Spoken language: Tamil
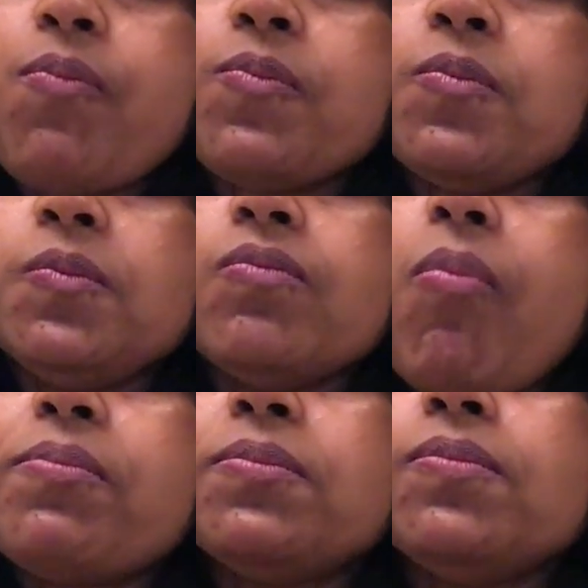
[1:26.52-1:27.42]

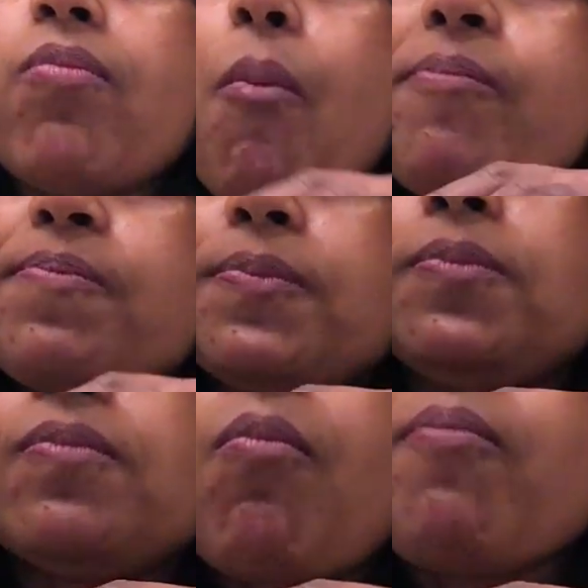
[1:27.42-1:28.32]
சர்க்கரை வந்து அளவு
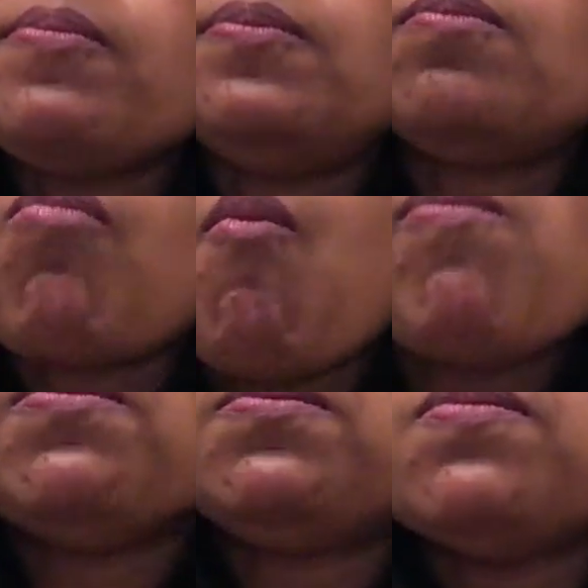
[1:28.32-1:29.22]
அதிகமாக இருக்குது
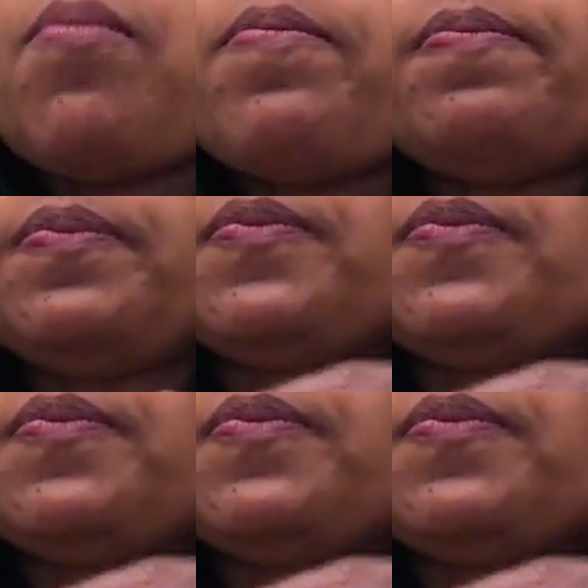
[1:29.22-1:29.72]
அது